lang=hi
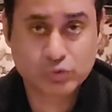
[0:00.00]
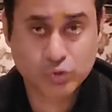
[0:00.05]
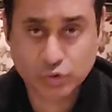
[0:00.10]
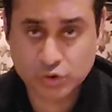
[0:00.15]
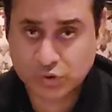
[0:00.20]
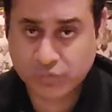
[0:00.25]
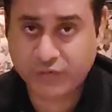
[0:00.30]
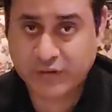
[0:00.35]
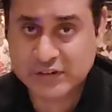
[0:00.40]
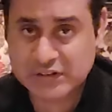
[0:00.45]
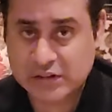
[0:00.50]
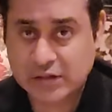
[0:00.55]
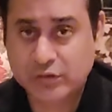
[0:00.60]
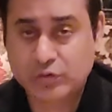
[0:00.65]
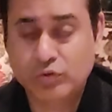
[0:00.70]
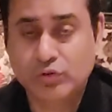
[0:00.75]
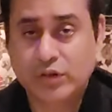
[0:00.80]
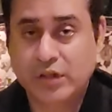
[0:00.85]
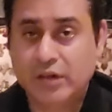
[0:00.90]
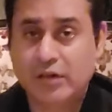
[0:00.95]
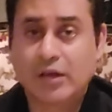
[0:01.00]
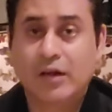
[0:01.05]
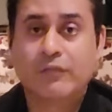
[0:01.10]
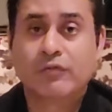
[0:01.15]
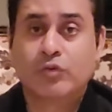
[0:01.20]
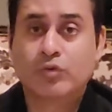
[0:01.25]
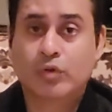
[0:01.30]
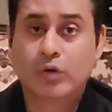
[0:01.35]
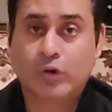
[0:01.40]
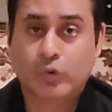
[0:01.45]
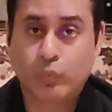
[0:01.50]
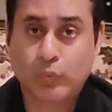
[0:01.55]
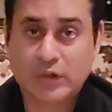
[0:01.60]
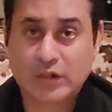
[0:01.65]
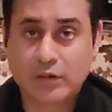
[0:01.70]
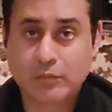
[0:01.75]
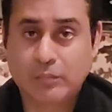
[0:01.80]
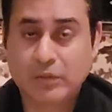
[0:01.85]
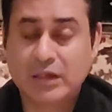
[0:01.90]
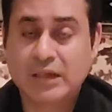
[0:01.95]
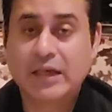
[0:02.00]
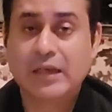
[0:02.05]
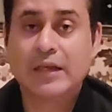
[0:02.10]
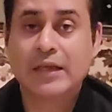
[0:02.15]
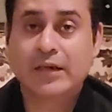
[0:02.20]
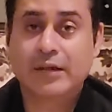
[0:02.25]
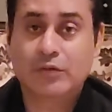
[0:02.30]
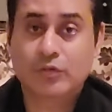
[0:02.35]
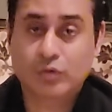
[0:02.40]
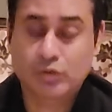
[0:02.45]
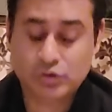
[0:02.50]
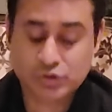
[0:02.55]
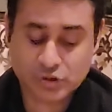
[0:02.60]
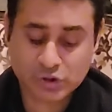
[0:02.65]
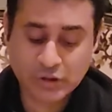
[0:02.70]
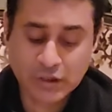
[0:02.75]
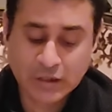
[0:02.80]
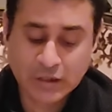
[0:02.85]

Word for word: कुछ फ़ैसले तो उनके ख़िलाफ़ उनको एक बटल मिल गया लेकिन कुछ